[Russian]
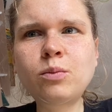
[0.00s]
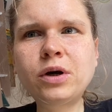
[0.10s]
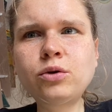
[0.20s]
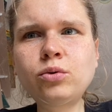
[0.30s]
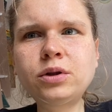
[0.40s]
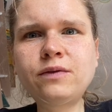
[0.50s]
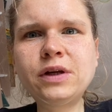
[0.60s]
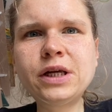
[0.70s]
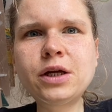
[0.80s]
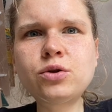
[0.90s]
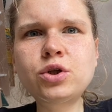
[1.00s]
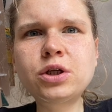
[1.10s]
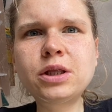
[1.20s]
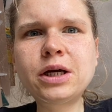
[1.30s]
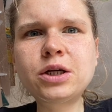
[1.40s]
продукты,
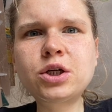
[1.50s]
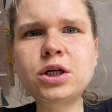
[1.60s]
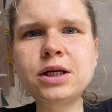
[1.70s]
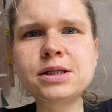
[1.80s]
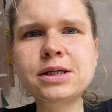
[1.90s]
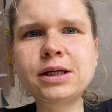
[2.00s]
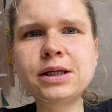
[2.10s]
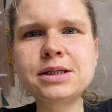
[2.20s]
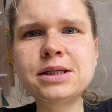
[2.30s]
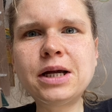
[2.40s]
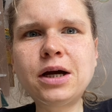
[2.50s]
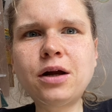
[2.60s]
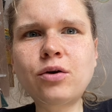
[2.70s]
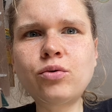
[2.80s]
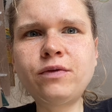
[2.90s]
влияющие на женское
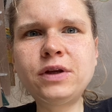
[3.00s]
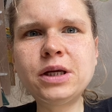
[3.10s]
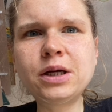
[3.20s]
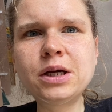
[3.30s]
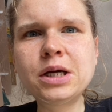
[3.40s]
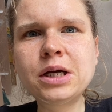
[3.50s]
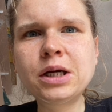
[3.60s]
здоровье.